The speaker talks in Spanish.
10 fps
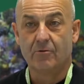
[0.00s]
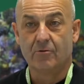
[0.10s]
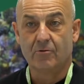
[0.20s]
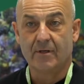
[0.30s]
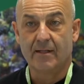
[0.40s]
yo
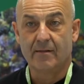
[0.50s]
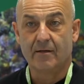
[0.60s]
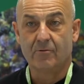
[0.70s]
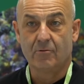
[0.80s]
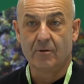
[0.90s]
creo que el
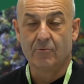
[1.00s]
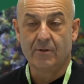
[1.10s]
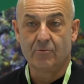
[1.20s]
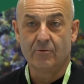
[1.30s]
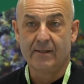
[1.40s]
acierto de
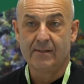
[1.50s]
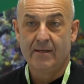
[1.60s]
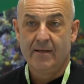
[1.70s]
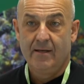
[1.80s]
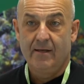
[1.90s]
Coetur es
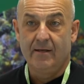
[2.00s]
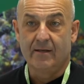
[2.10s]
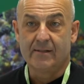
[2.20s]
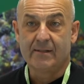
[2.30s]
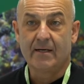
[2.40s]

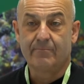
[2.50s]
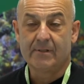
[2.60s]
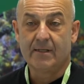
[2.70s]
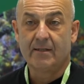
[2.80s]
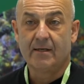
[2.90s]
eh, que está
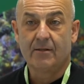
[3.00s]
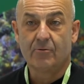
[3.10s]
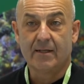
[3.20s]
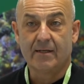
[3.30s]
representada toda